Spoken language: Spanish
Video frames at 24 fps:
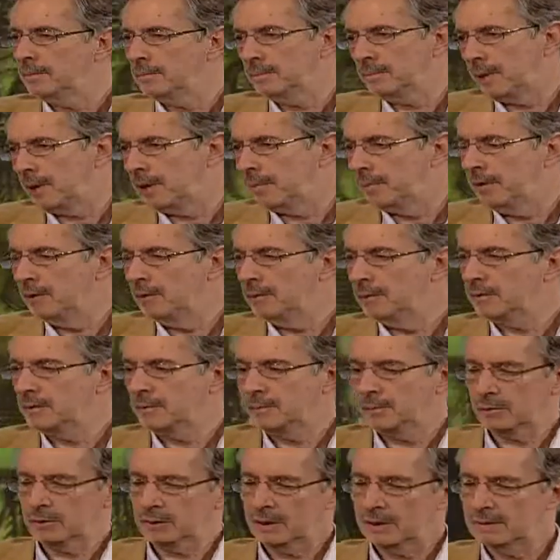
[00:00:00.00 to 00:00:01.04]
para mí lo más
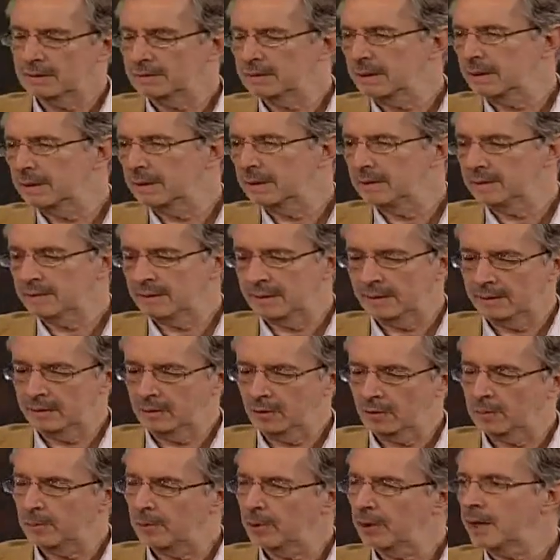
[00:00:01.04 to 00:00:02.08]
importante es que se
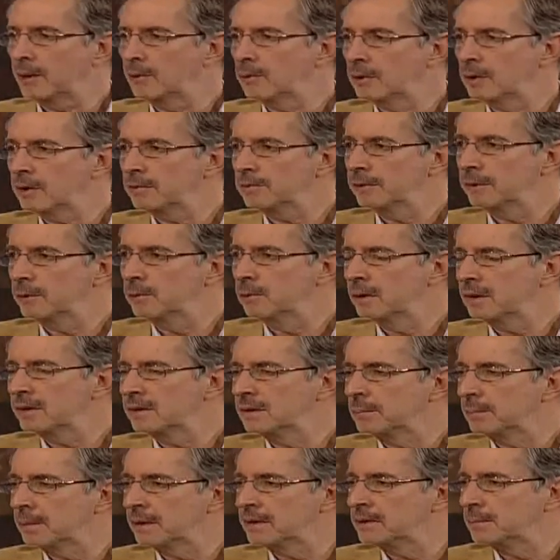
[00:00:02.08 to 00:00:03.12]
incorporan algunas figuras de
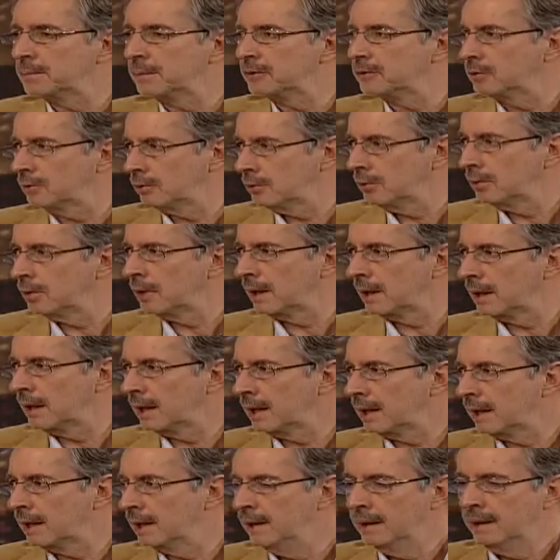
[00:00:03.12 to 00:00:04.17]
participación
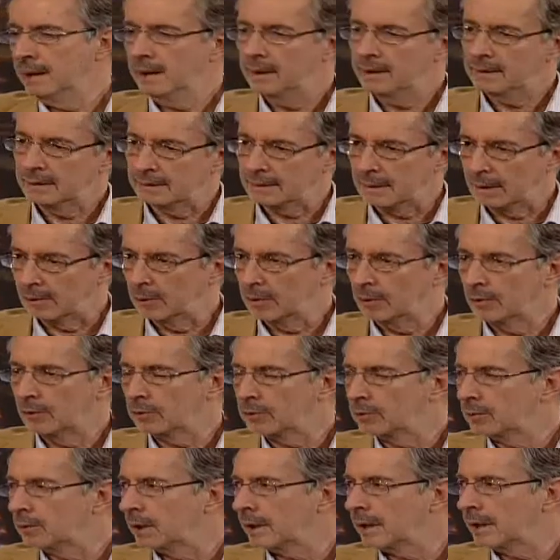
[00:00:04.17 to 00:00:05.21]
ciudadana. Desde luego los
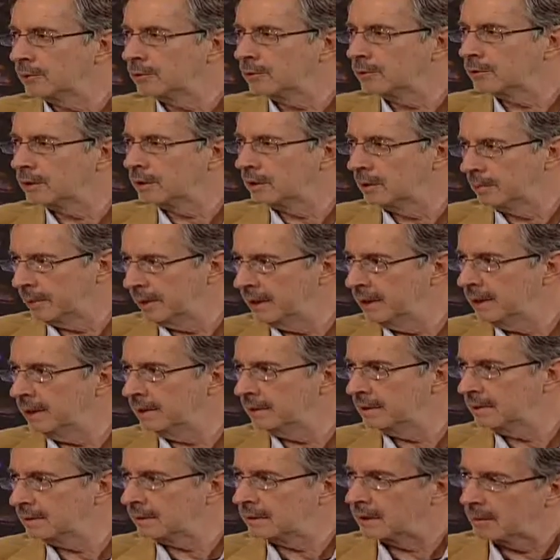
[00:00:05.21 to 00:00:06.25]
ciudadanos
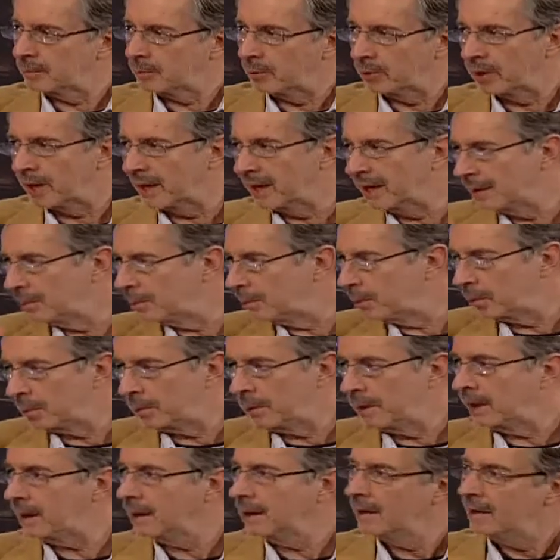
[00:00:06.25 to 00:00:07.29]
independientes, que ya podrán ir por
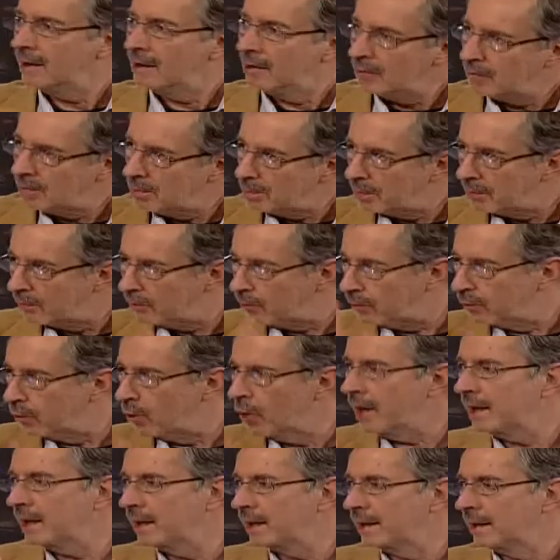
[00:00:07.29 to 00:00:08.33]
vía
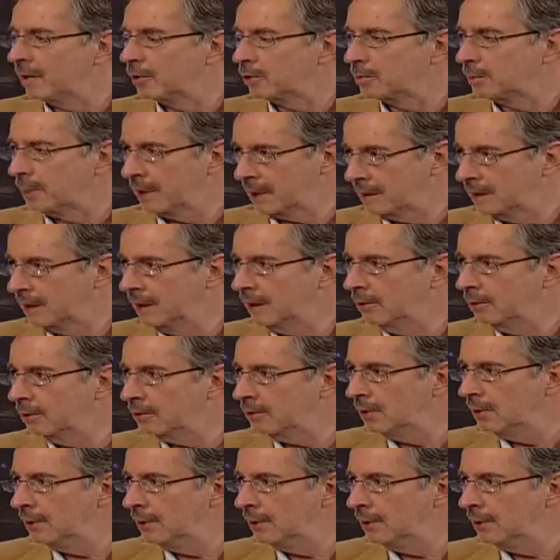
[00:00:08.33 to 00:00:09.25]
fuera de los partidos. Pueden ser